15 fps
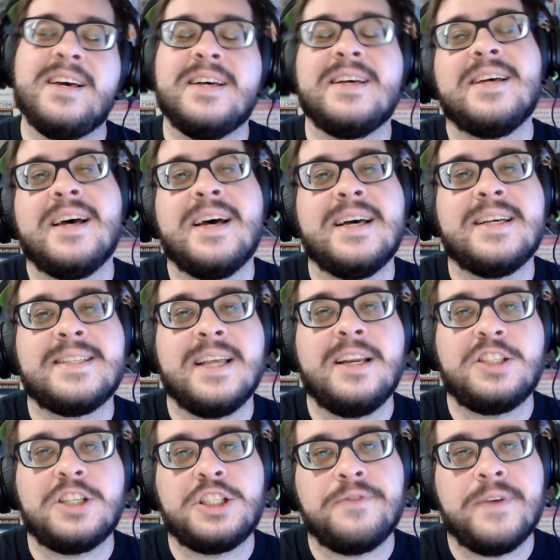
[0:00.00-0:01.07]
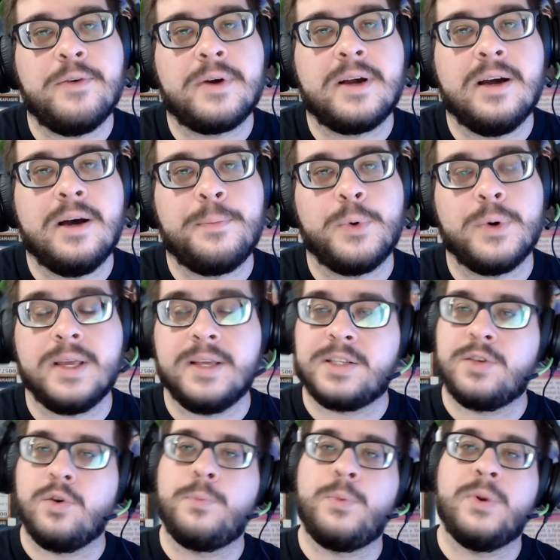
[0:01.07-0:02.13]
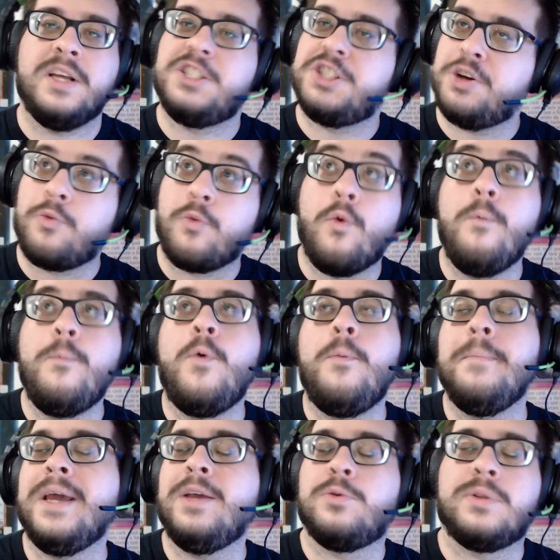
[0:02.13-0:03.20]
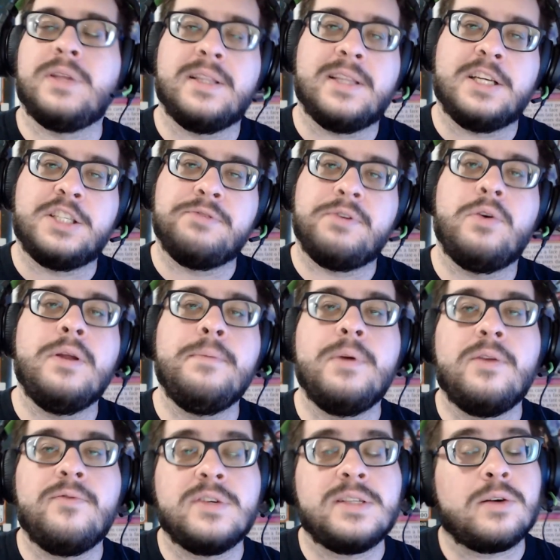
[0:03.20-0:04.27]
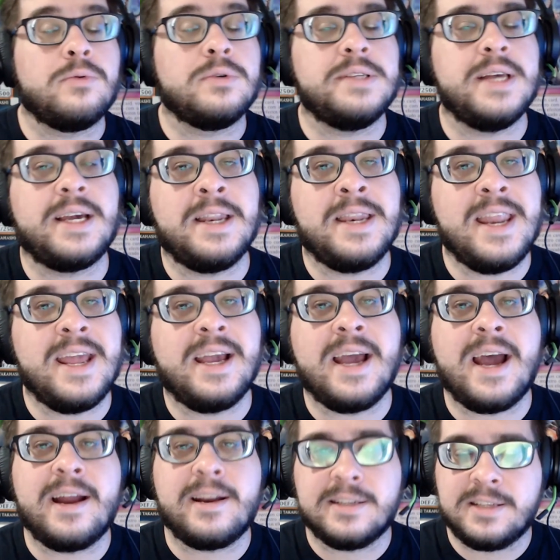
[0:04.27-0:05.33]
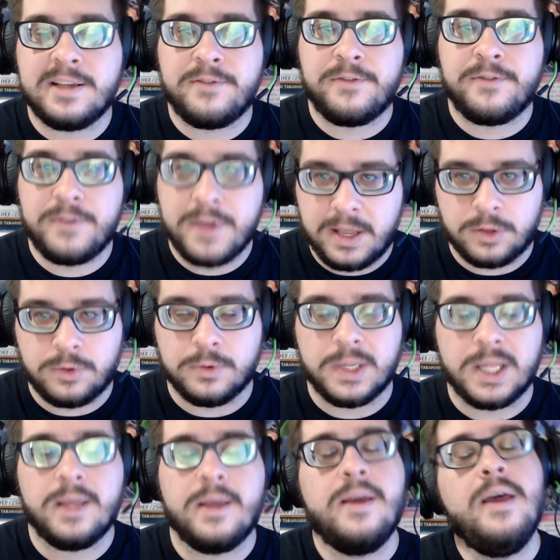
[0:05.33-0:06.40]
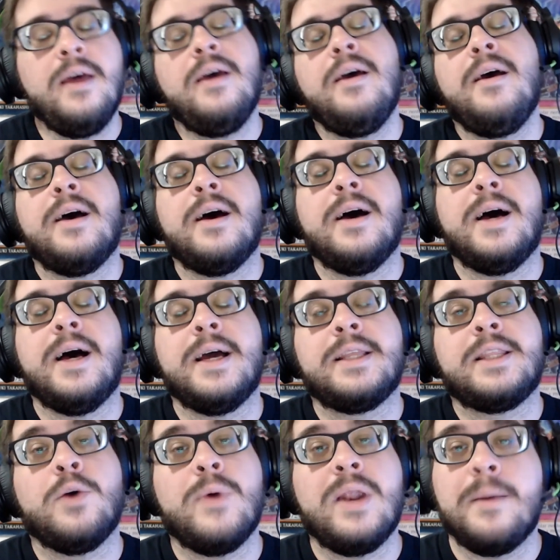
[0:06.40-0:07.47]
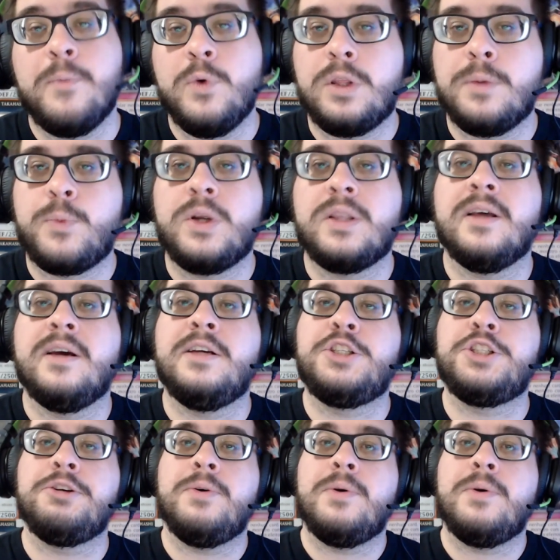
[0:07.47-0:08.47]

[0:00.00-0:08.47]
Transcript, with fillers: Uh, se ele já estiver no campo e seu oponente em algum momento tentar ativar o Nibiru, você consegue negar esse efeito. Uh, ah, então ele é muito importante.